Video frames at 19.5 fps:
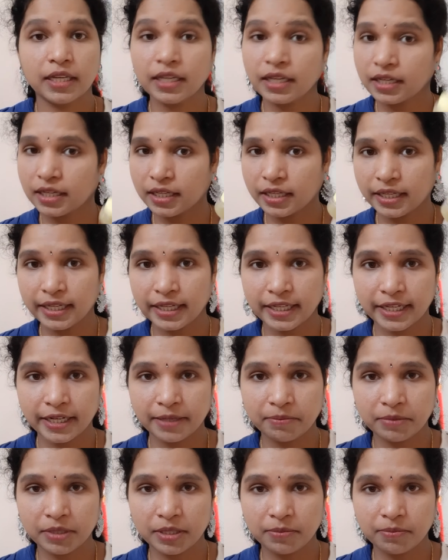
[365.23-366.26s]
ఇంకా ఈ
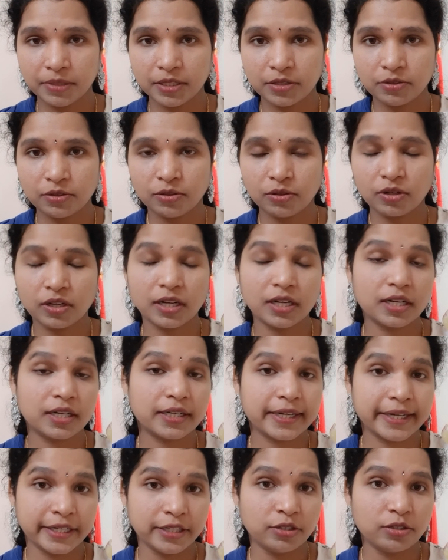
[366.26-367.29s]
క్రీమ్ని మీరు ఒక
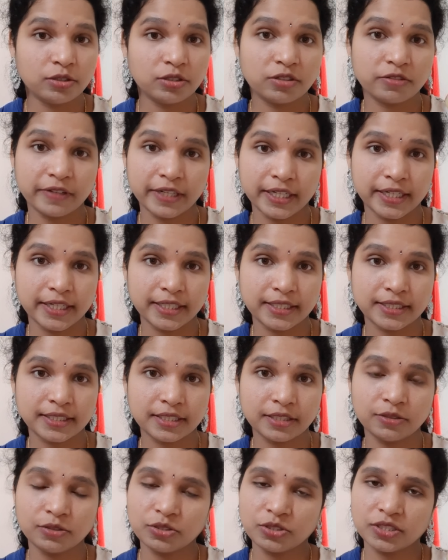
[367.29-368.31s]
టెన్ టు ట్వెల్వ్
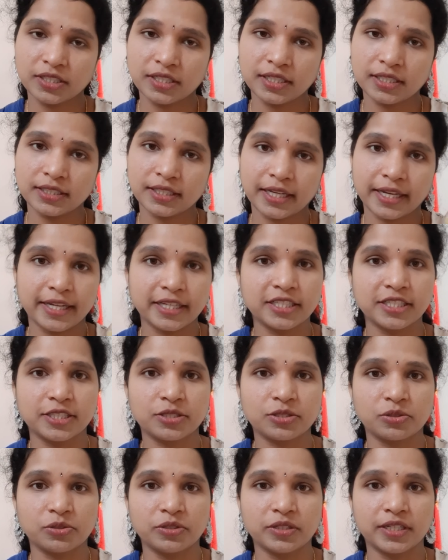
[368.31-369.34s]
డేస్కి వచ్చేలా తయారు
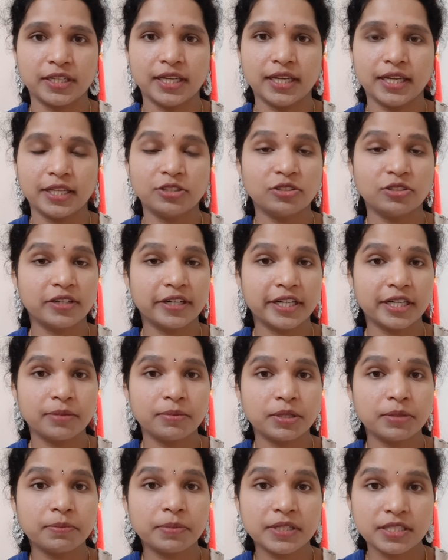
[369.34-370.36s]
చేసుకోండి ఎందుకంటే
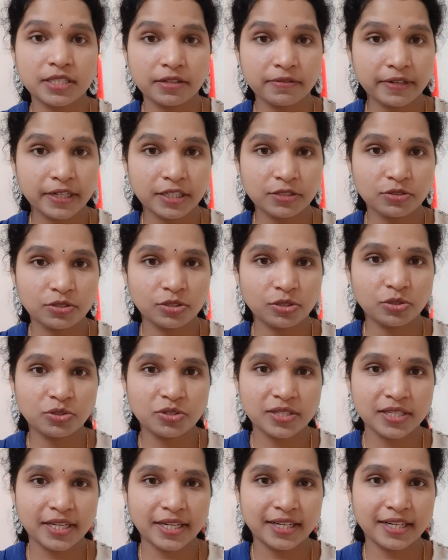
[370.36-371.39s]
మనం ప్రిజర్వేటివ్స్
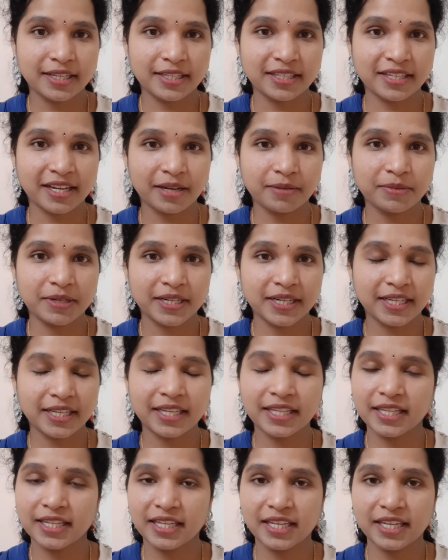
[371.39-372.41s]
యూజ్ చేయట్లేదు కాబట్టి
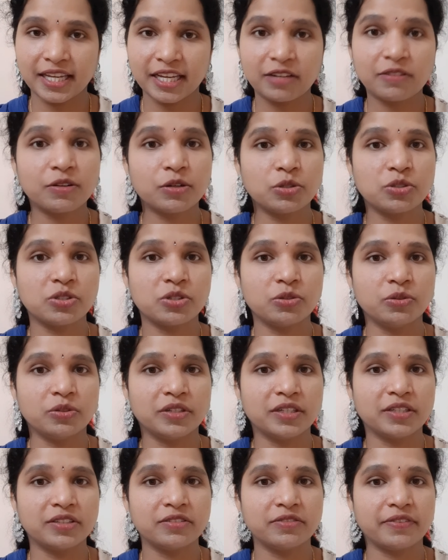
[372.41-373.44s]
ఇది ఎక్కువ రోజులు
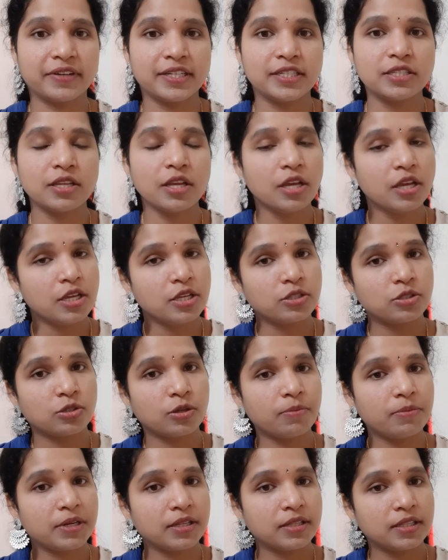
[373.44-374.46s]
ఉండదు ఫ్రెండ్స్
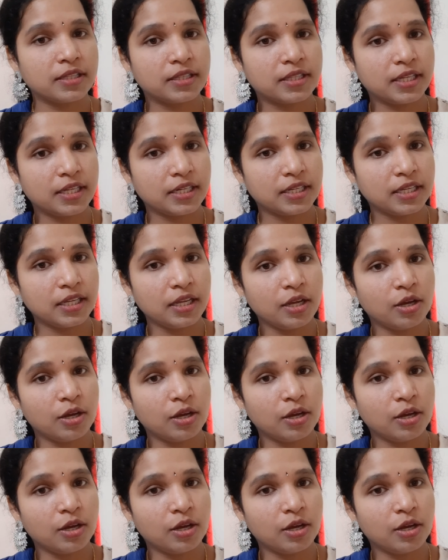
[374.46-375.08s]
సో మీరు ఇది దీన్ని